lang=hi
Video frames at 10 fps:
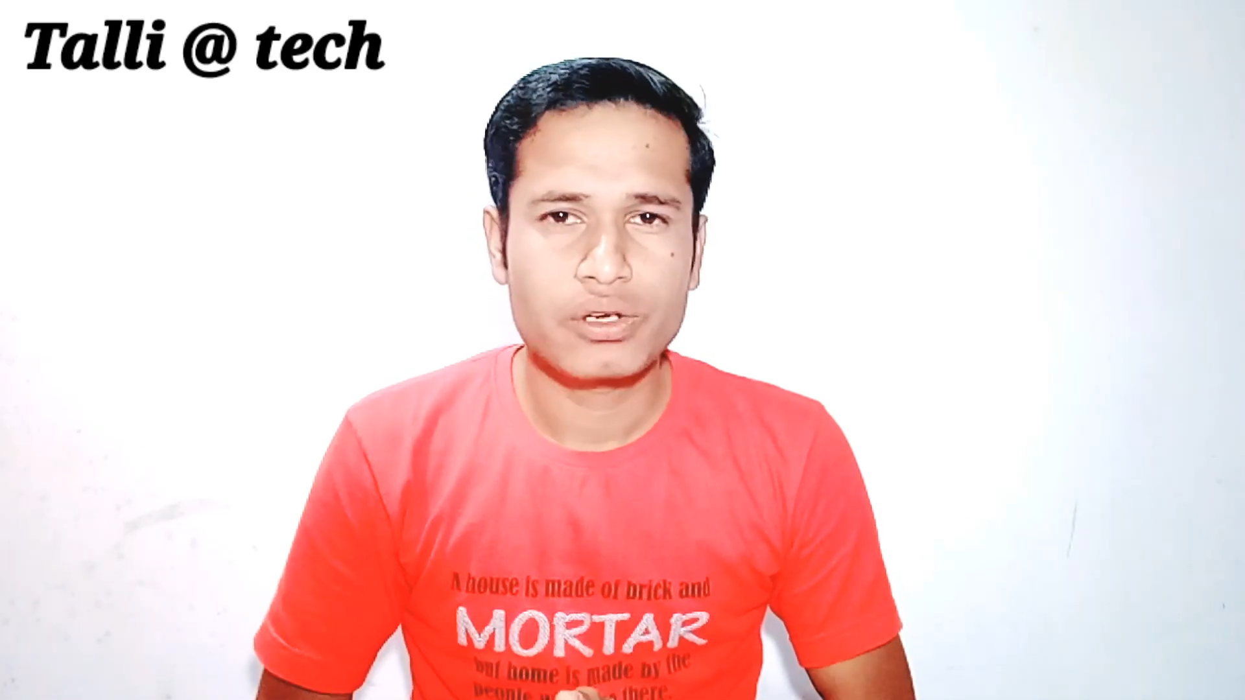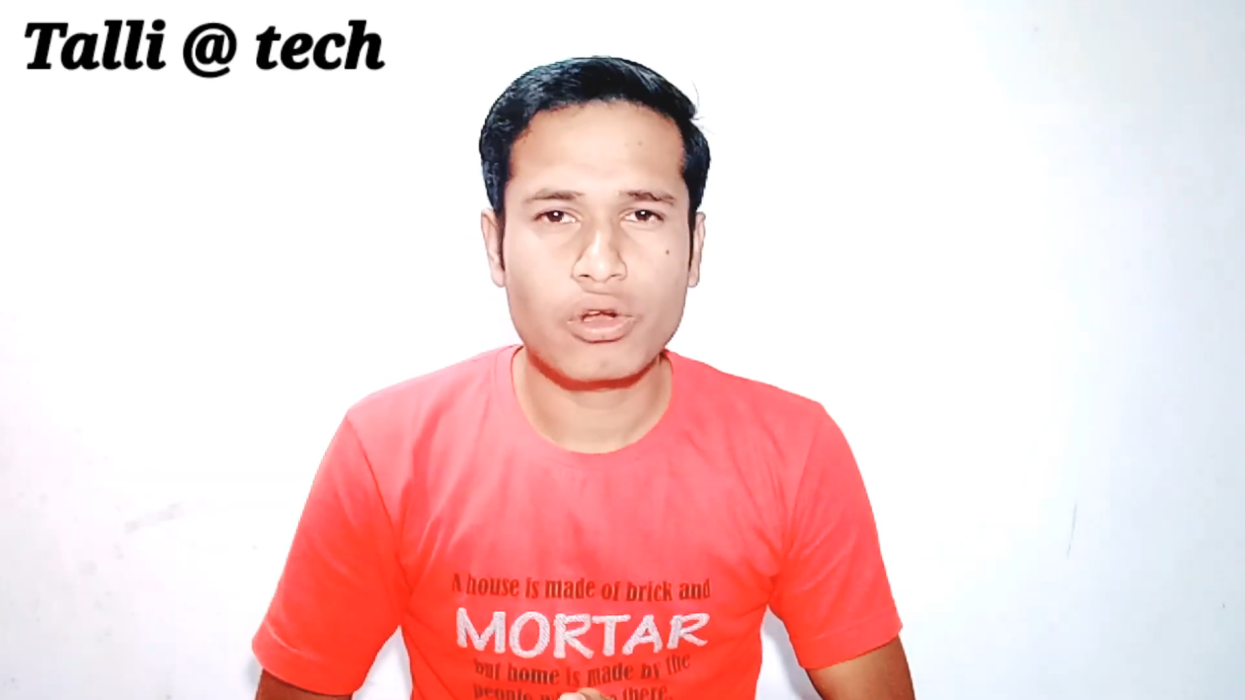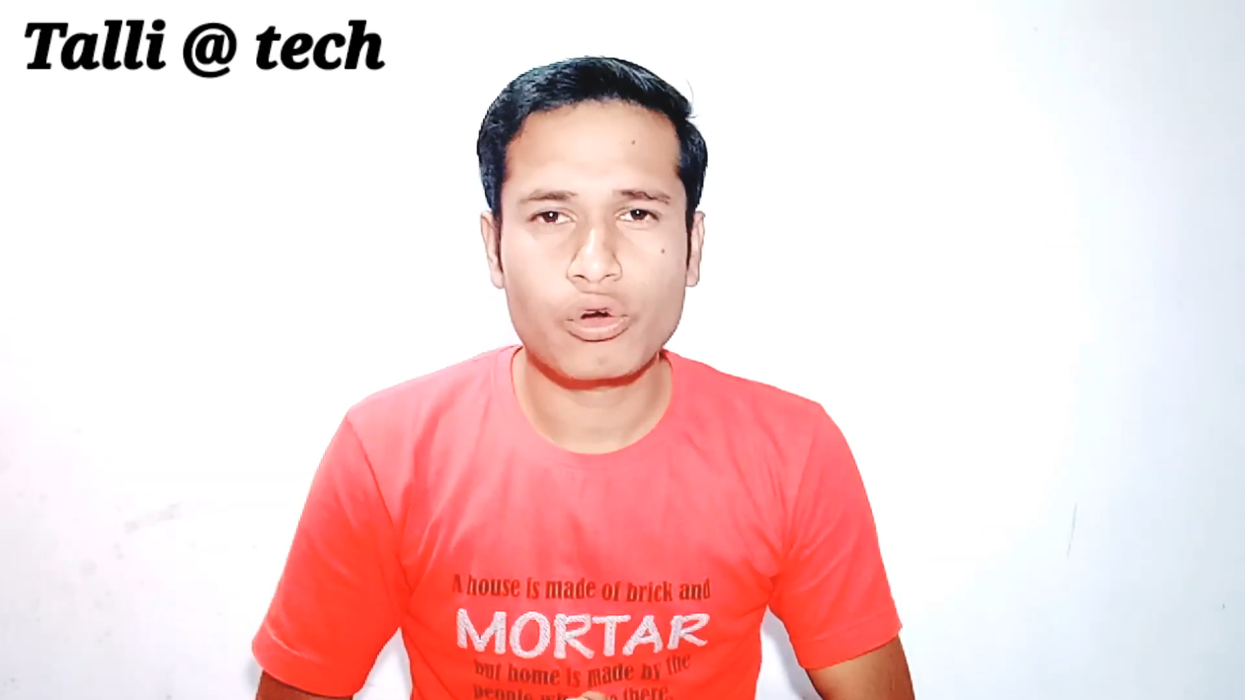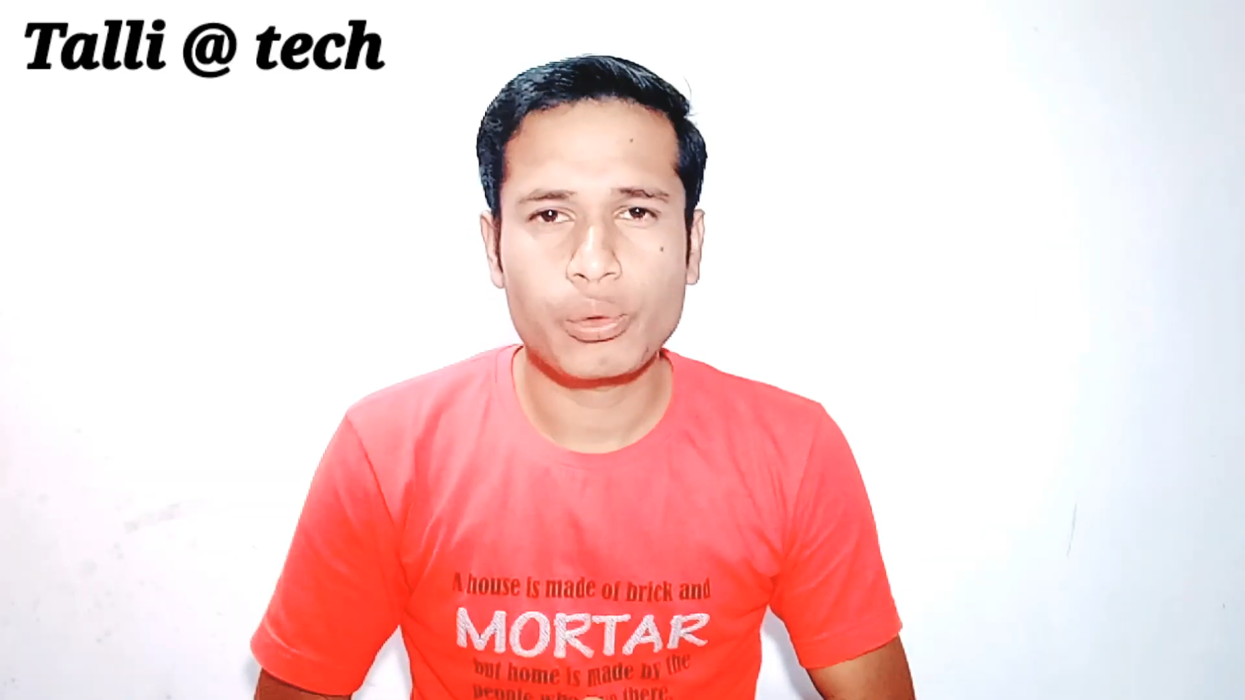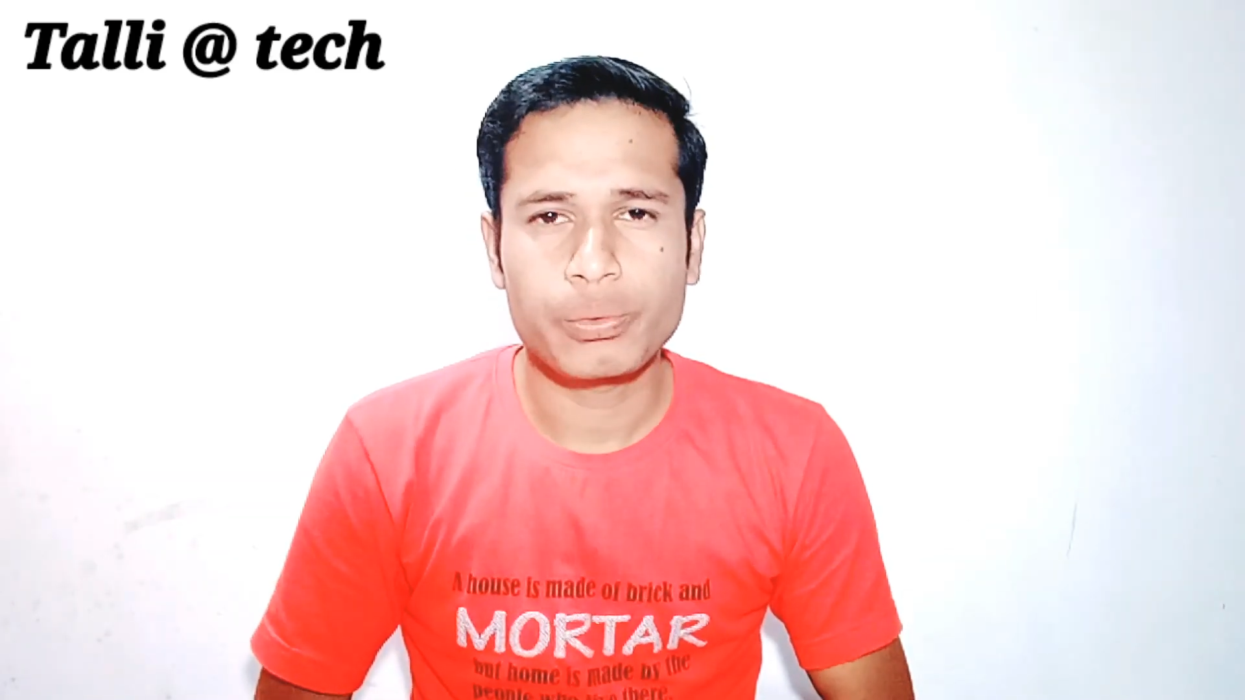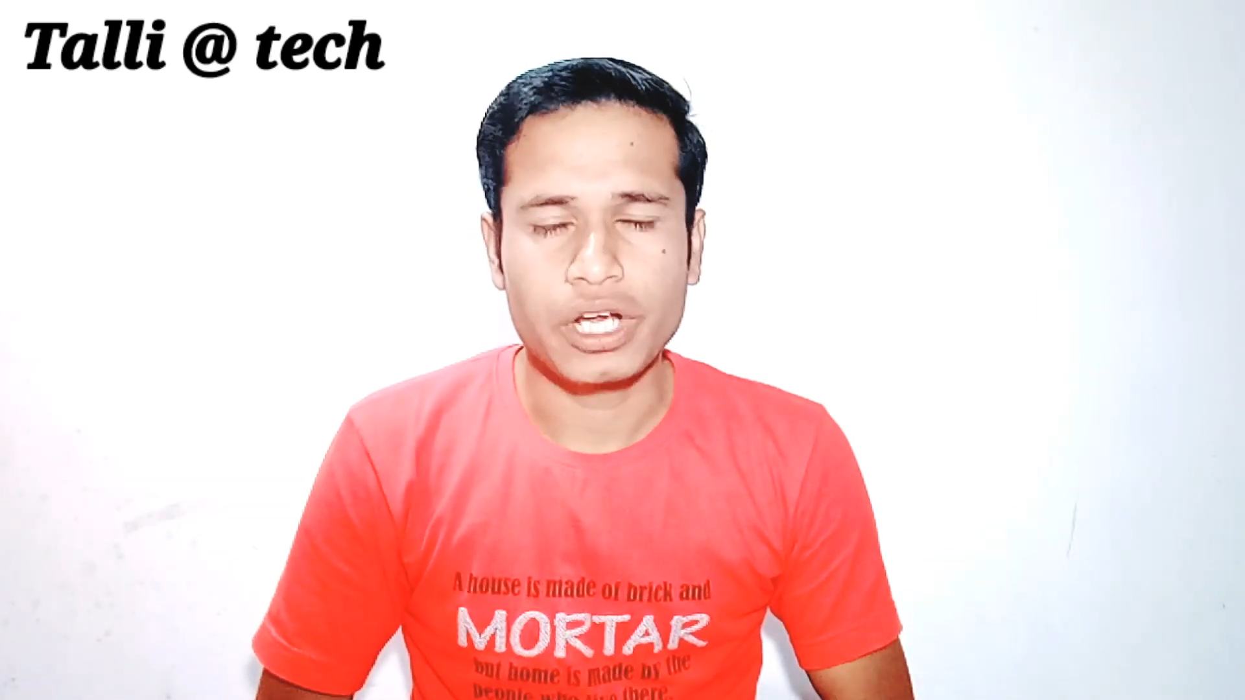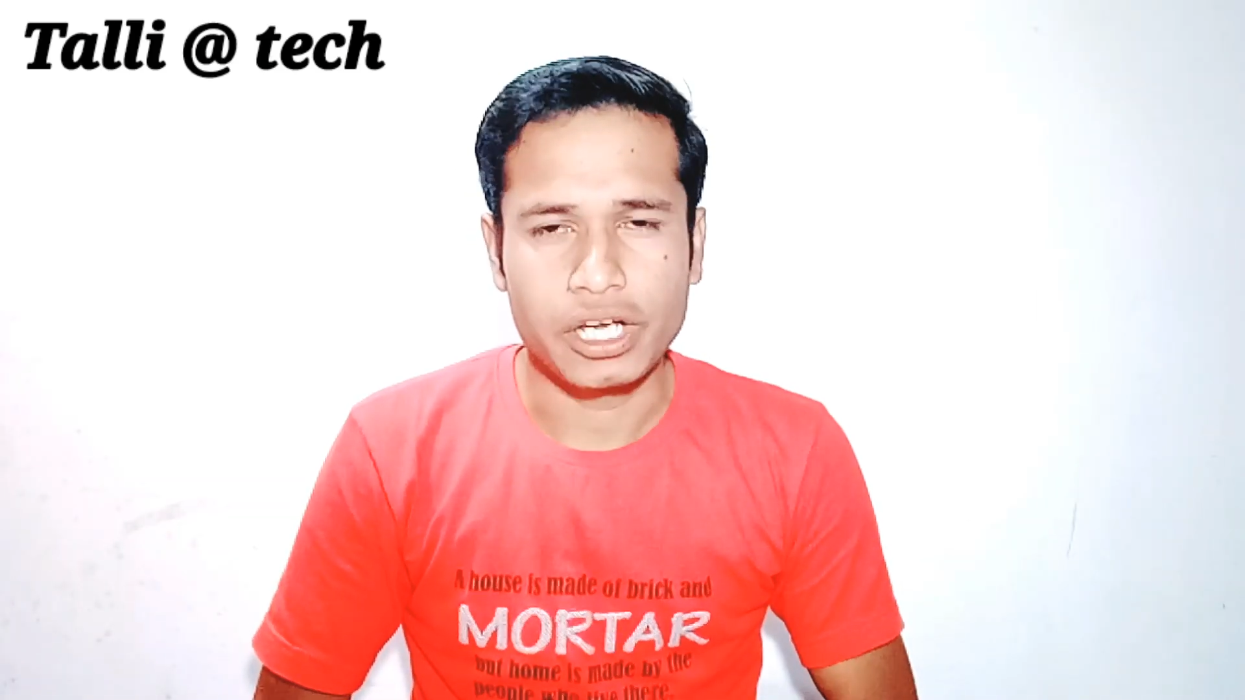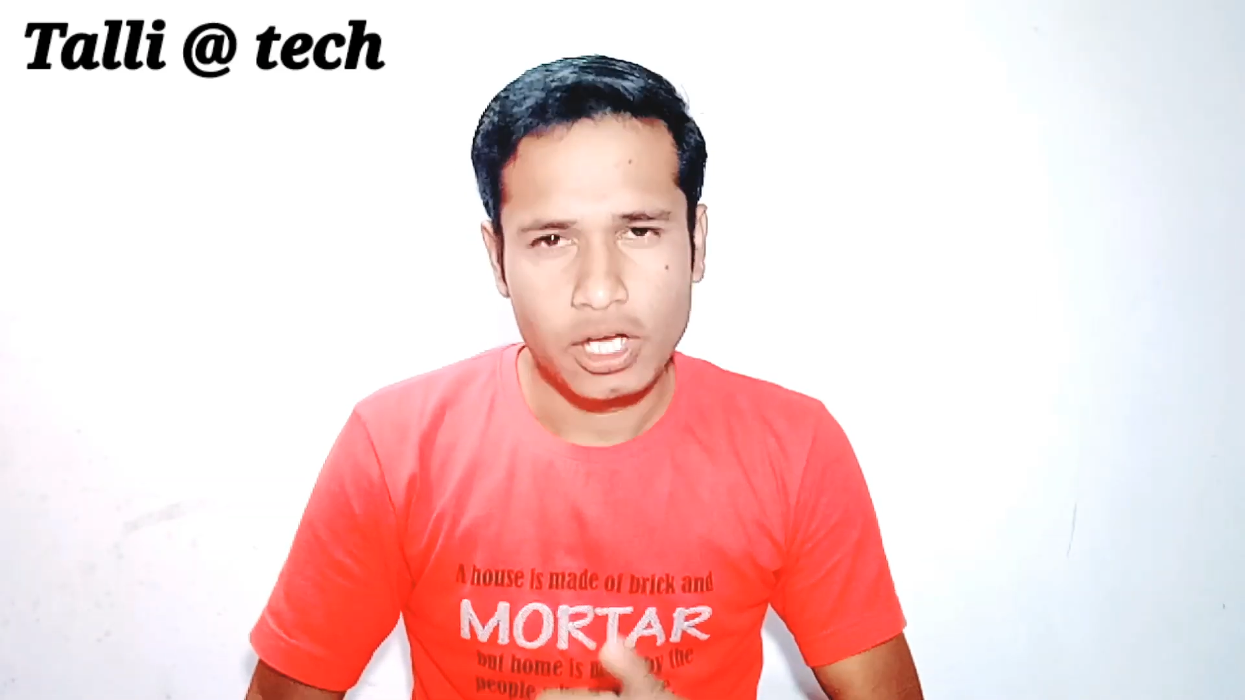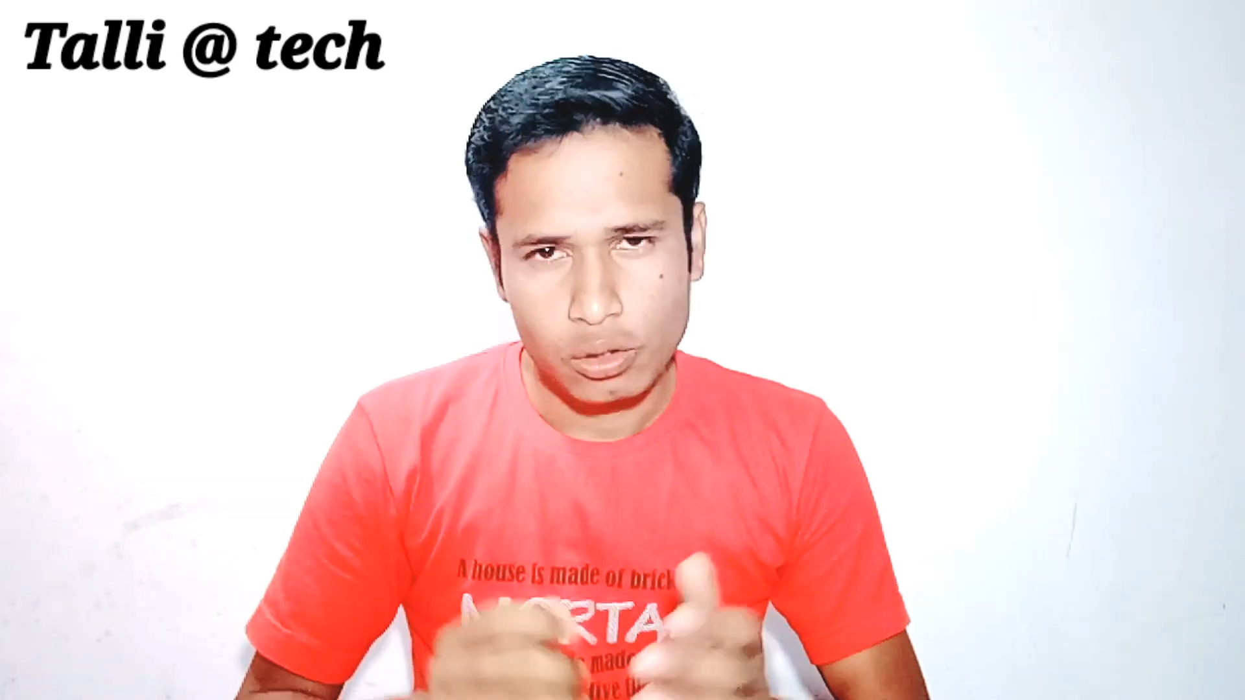नॉन कॉपीराइट